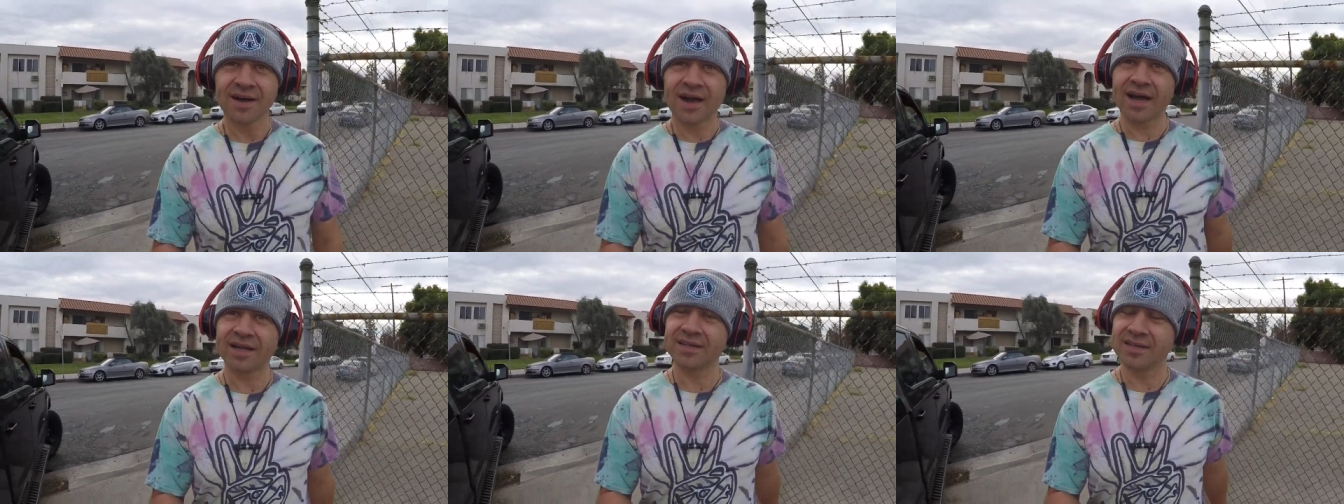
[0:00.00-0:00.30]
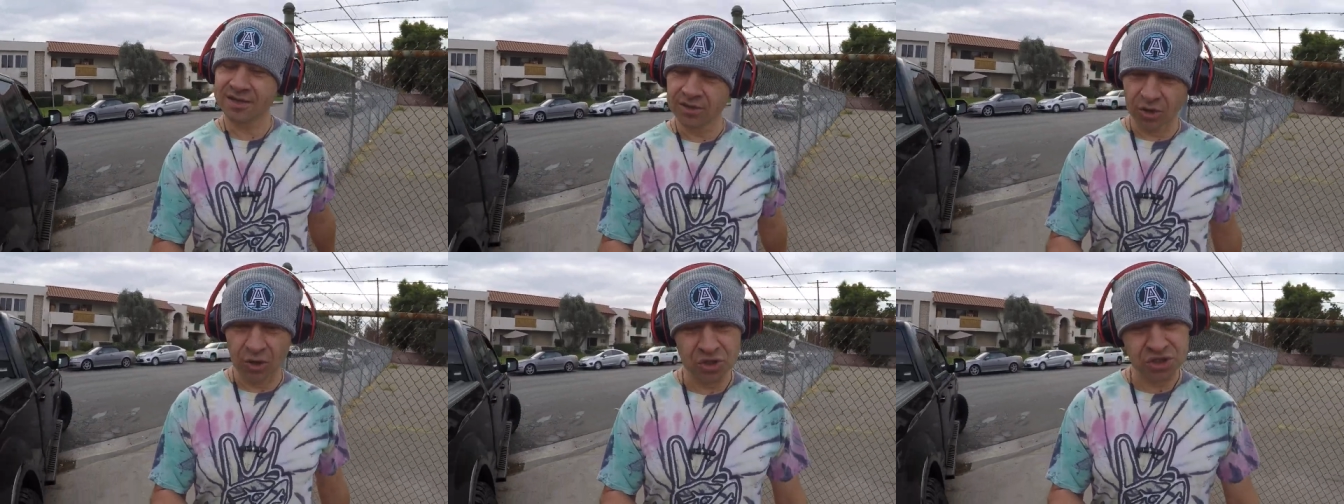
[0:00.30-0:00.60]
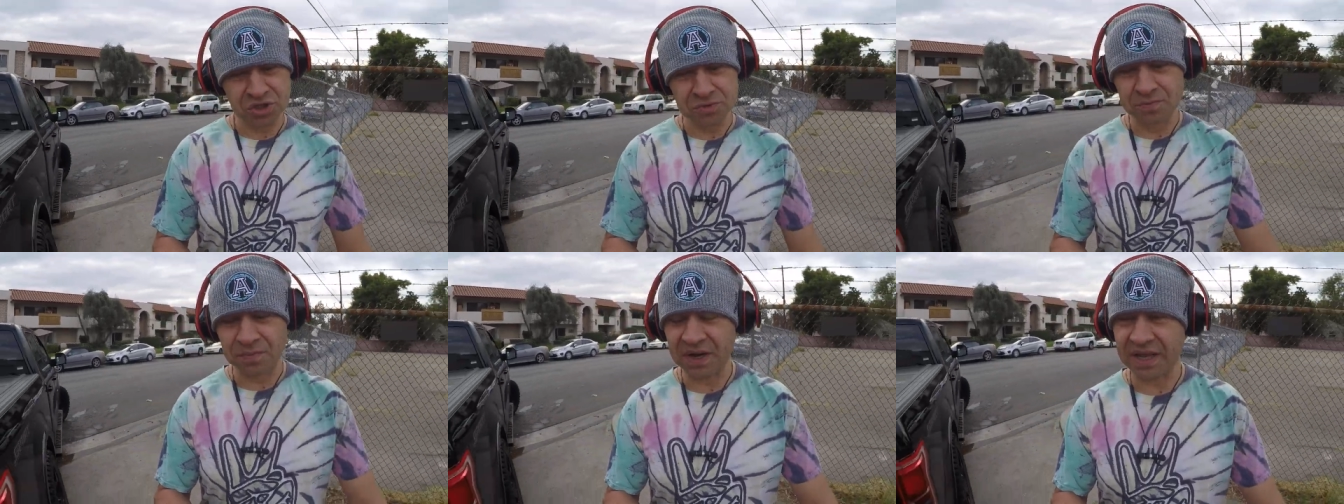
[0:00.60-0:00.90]
они
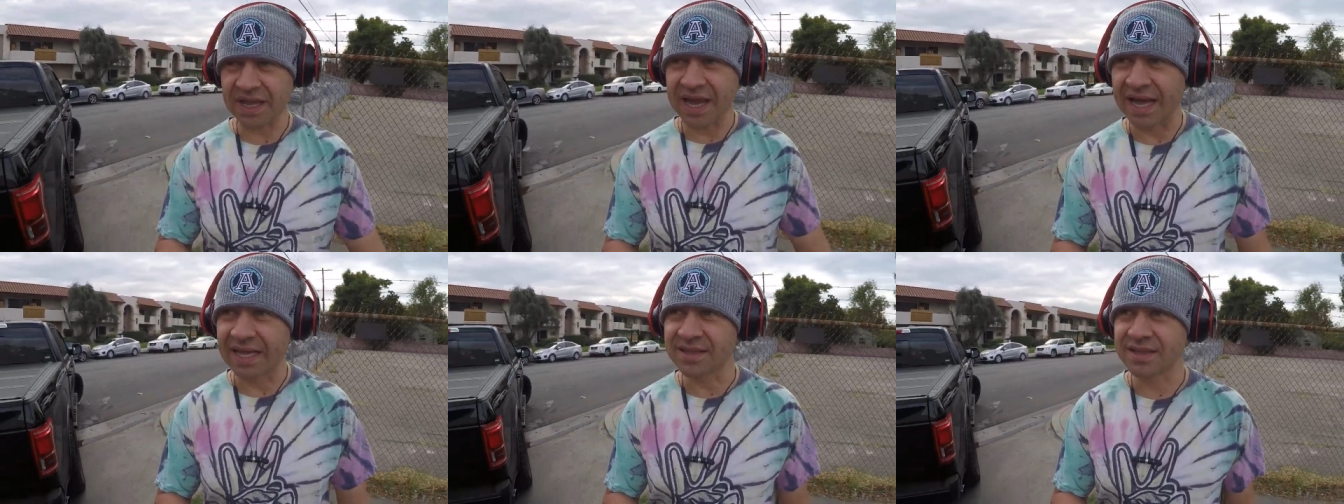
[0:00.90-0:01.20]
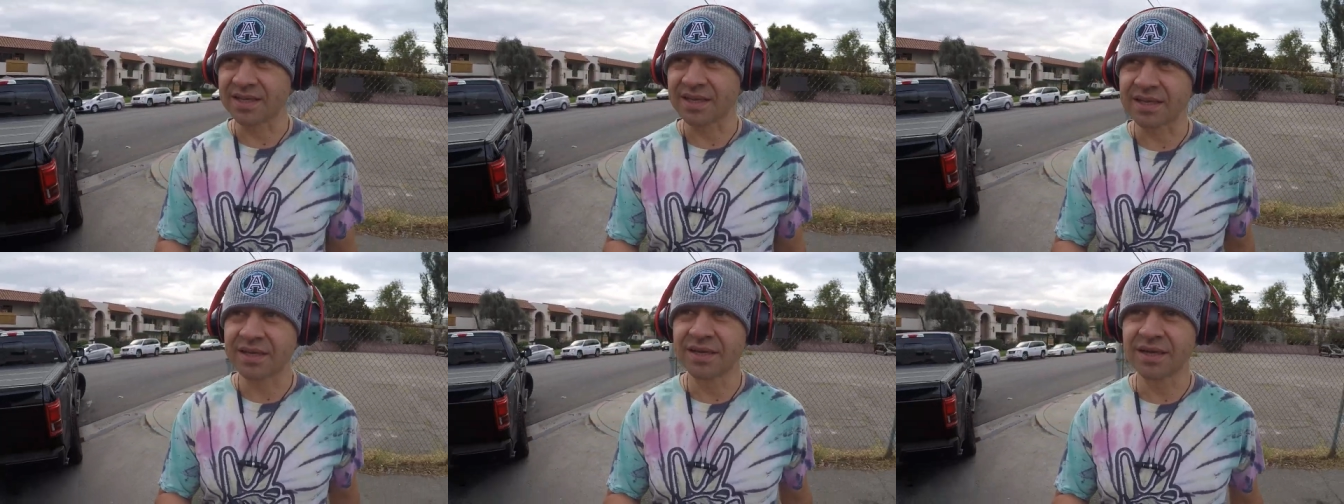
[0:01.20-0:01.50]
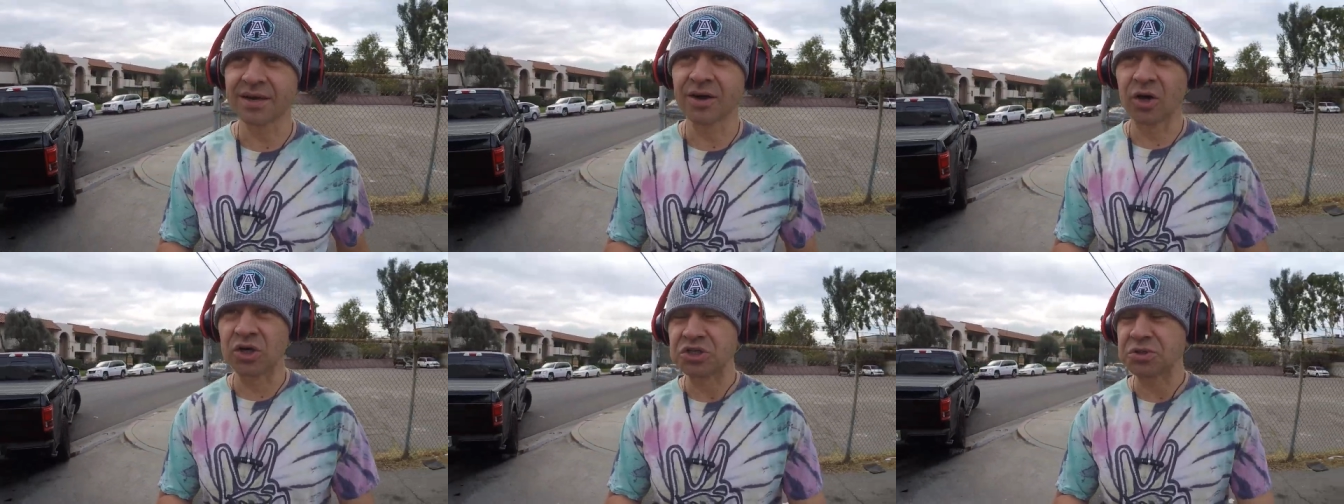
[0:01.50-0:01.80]
очень приятны,
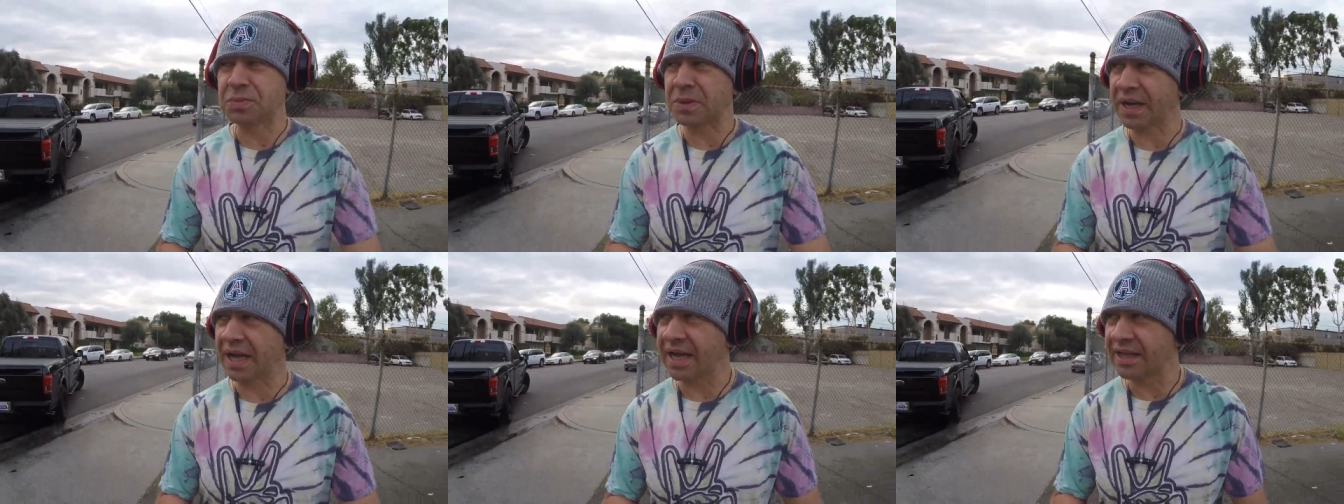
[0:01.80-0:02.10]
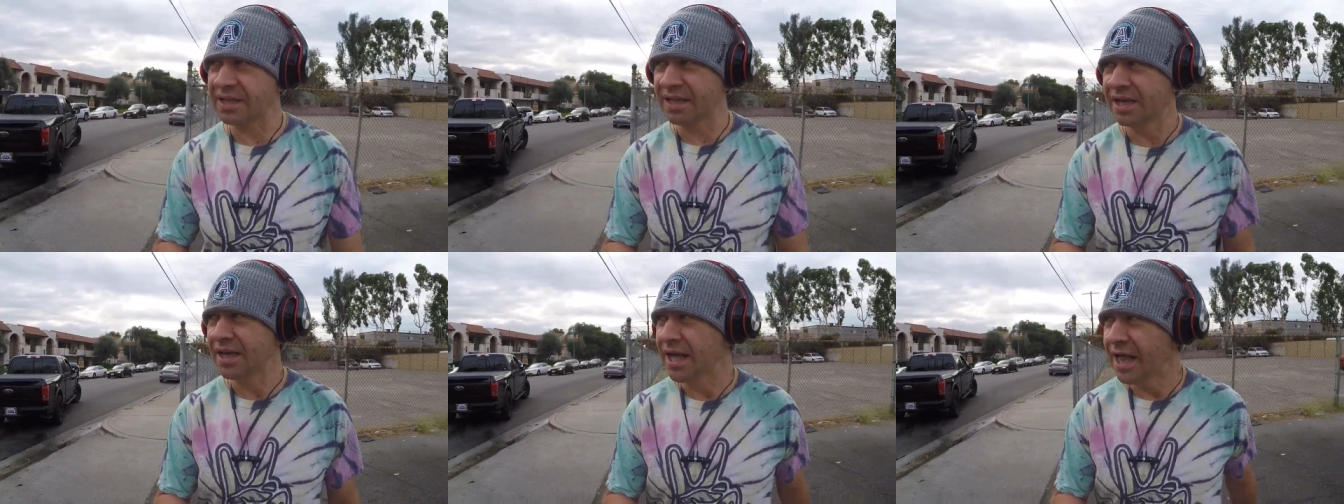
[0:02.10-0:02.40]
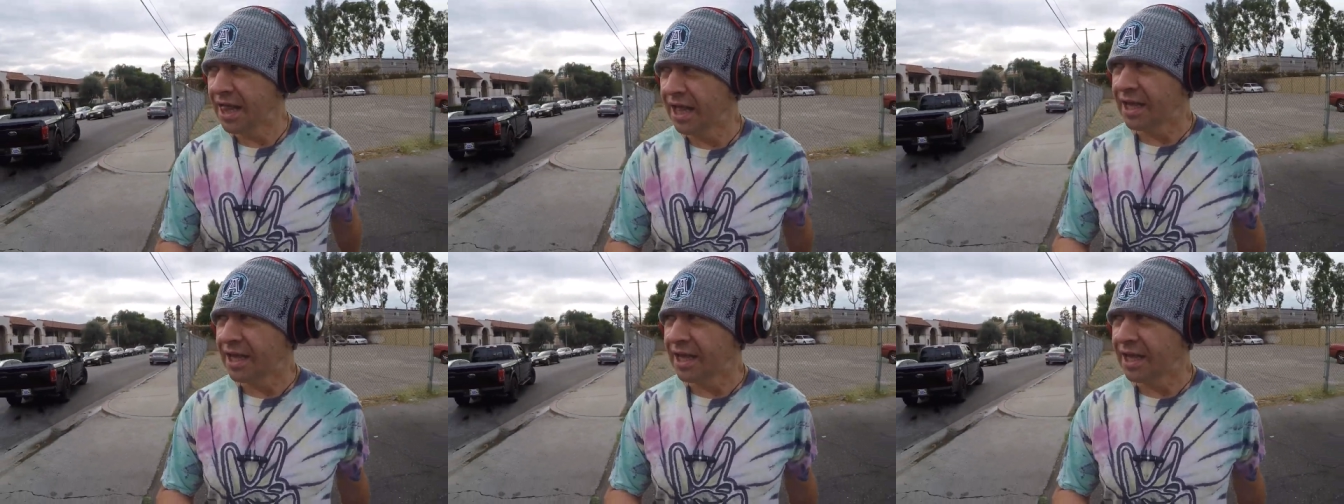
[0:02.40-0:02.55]
очень приятны.